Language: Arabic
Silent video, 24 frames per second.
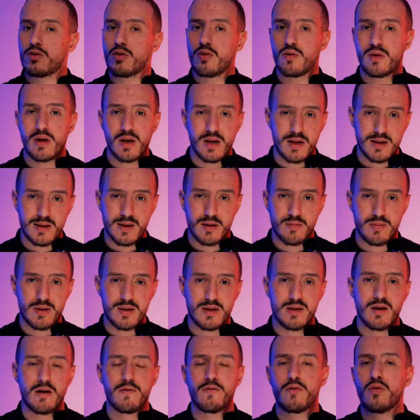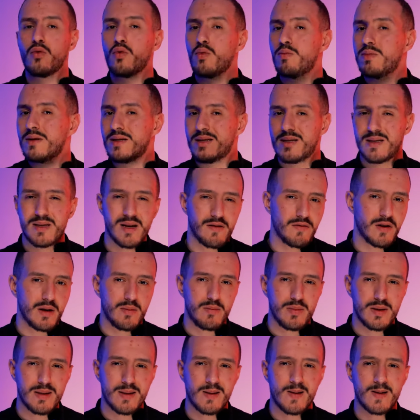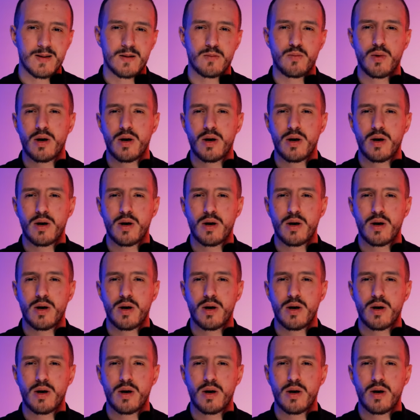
تيتيليزا بزاف وبزاف لي بيزنس